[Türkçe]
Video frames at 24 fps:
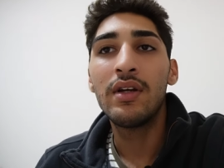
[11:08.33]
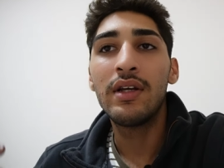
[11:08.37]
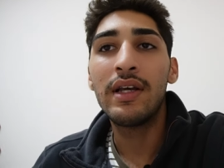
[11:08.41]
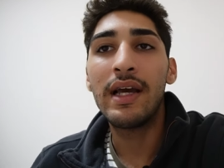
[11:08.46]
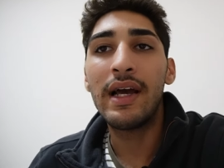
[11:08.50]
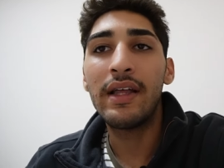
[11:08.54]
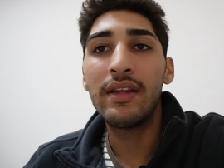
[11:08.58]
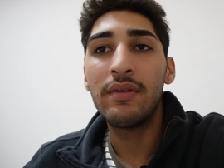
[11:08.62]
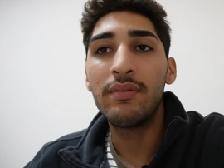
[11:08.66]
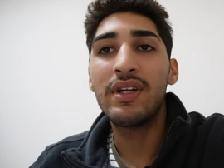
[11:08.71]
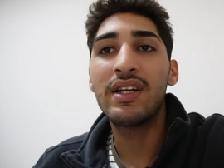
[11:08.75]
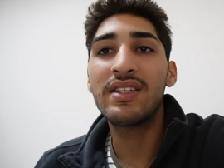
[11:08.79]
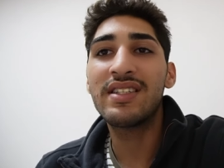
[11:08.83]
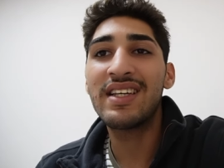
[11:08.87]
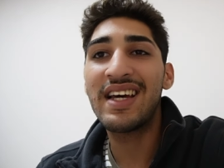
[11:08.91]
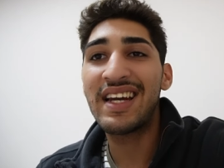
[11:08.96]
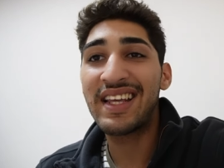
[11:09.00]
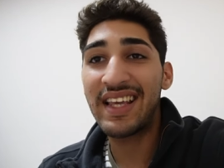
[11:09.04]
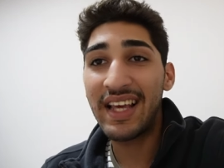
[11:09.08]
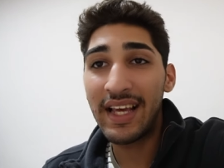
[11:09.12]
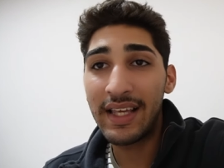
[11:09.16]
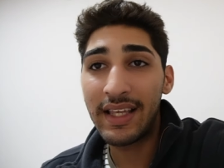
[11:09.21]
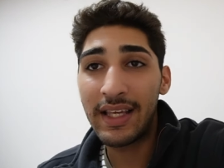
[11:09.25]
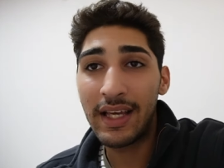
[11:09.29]
Yani biraz
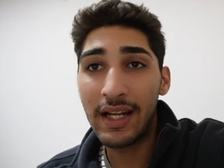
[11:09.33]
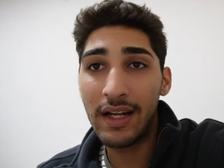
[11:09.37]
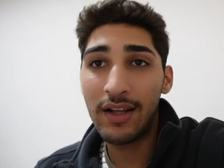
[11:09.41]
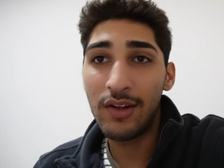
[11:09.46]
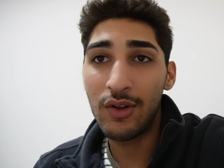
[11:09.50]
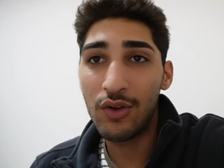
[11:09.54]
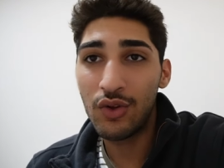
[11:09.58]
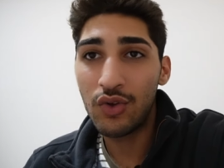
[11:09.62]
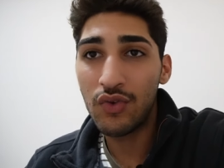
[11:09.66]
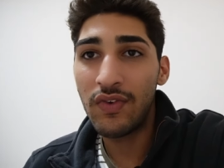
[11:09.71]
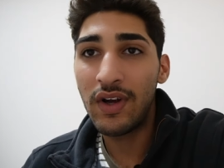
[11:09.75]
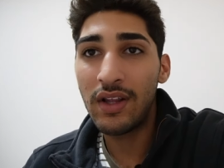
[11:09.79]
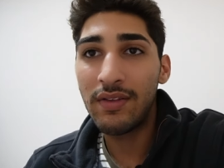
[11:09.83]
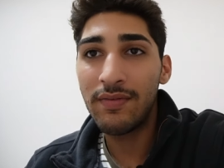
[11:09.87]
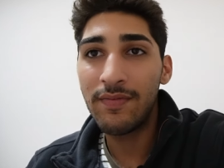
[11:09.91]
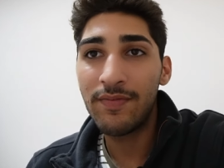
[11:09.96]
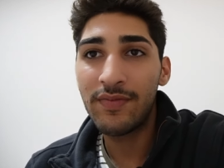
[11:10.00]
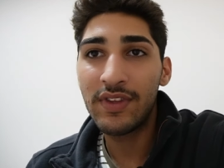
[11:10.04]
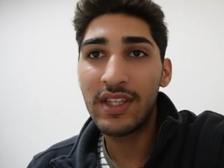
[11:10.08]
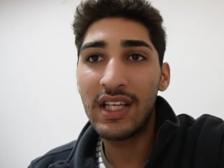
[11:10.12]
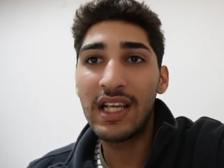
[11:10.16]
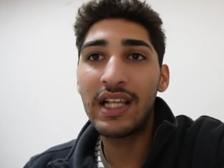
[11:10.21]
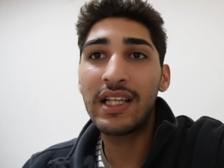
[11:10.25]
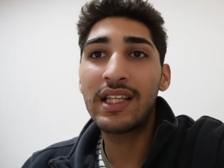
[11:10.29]
erken gelin lütfen.
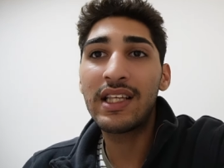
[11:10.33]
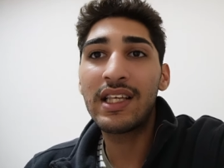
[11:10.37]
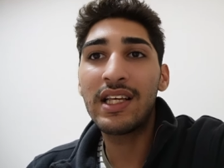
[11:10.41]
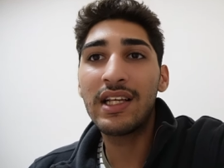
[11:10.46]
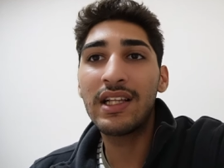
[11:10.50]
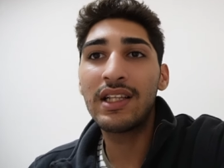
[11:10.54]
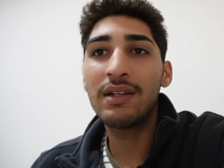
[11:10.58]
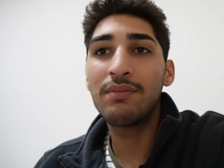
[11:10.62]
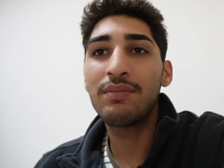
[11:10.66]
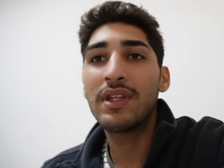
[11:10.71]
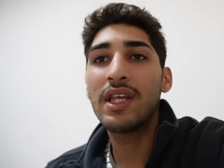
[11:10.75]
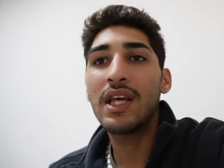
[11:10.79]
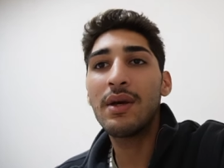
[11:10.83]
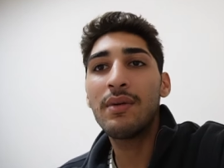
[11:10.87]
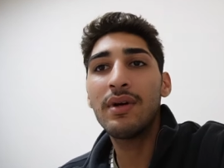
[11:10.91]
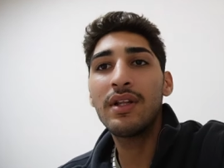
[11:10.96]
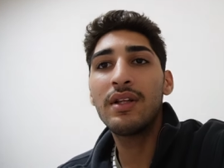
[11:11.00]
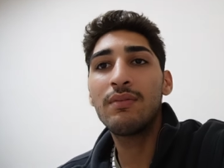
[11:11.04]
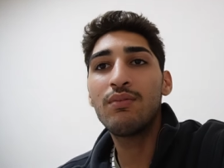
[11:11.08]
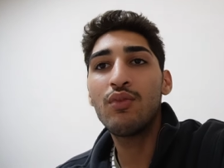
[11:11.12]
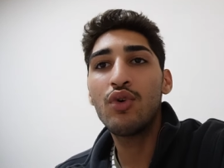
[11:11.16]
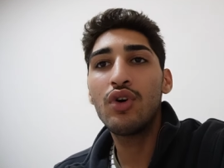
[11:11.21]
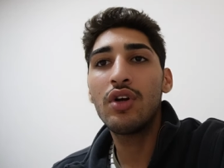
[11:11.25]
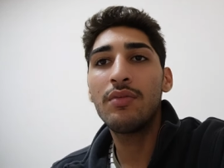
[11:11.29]
İlk yılım diye
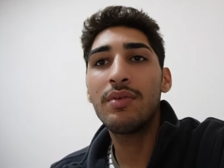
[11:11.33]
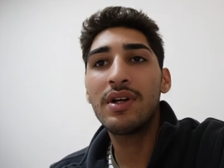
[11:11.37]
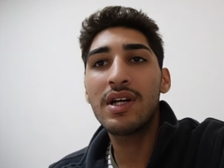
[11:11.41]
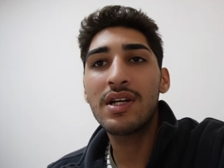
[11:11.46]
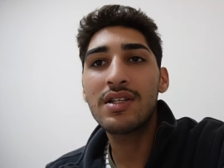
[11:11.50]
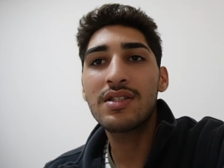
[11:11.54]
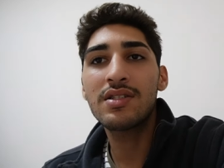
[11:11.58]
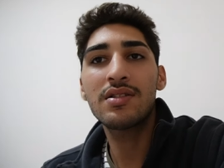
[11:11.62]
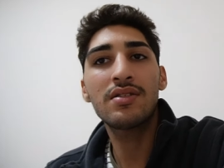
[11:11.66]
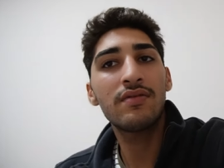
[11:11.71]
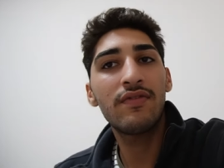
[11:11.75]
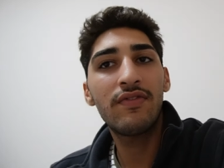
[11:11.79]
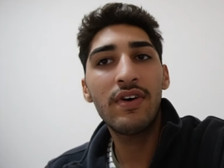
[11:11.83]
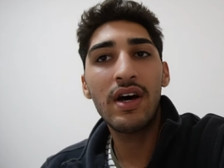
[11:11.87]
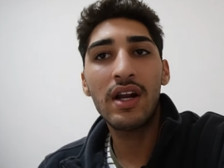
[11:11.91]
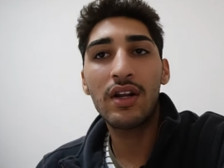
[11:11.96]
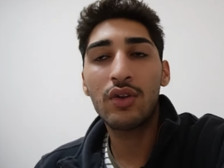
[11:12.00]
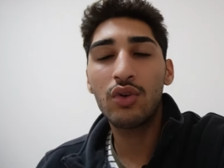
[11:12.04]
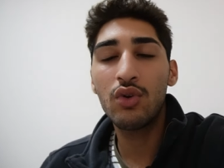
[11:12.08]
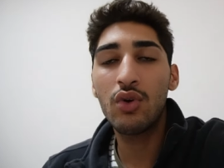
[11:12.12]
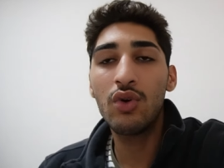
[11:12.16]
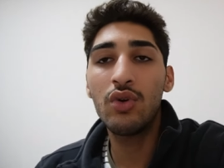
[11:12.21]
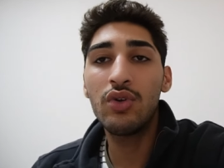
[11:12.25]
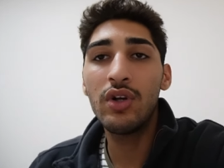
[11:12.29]
benim böyle biraz
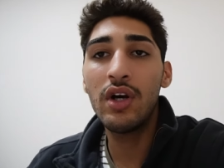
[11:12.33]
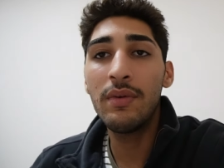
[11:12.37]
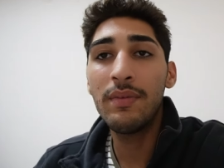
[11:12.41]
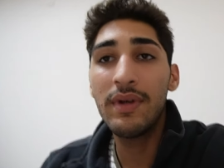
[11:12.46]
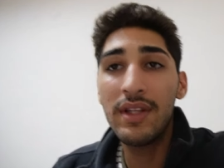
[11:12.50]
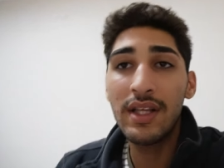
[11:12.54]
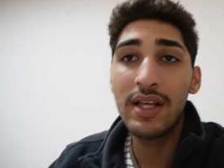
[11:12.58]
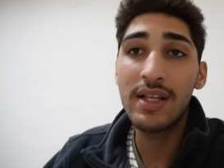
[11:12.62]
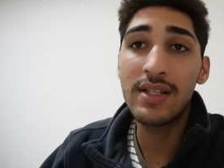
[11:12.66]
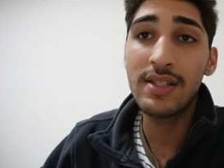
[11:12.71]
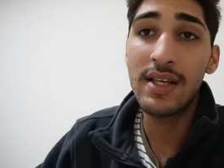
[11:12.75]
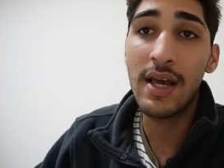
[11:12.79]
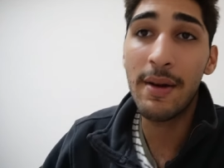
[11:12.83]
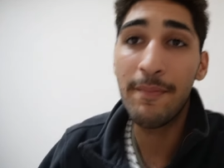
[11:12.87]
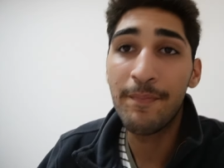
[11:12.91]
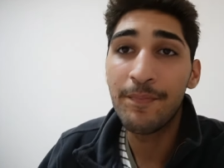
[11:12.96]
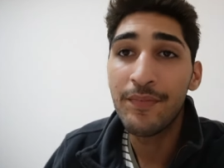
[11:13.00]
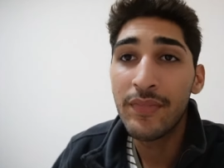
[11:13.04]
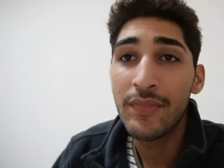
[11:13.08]
farklı oldu ama neyse.